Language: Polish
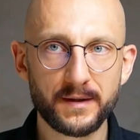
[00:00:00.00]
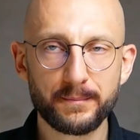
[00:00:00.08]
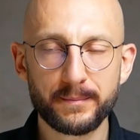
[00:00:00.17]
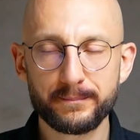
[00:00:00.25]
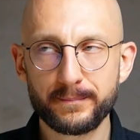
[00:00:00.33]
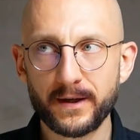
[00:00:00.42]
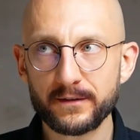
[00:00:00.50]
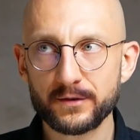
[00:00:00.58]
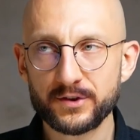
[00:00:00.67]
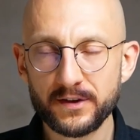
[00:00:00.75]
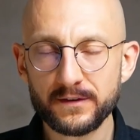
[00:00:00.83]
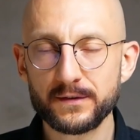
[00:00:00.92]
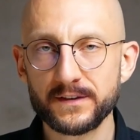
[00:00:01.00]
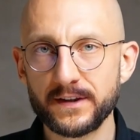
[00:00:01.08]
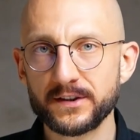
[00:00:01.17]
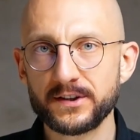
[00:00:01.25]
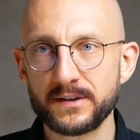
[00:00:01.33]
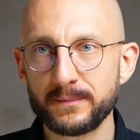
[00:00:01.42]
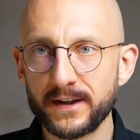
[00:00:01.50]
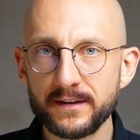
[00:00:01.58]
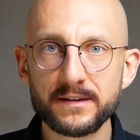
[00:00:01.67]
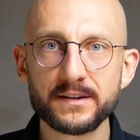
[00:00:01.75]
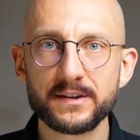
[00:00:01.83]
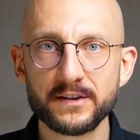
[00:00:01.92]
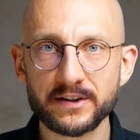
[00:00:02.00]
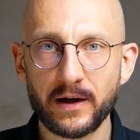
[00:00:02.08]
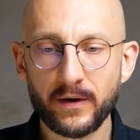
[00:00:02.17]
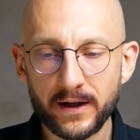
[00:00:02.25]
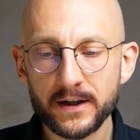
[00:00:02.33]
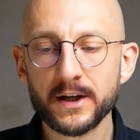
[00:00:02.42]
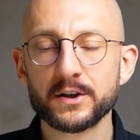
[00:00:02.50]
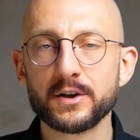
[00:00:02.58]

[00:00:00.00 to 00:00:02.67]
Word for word: I bardzo często jest tak, że ten marketing nie działa,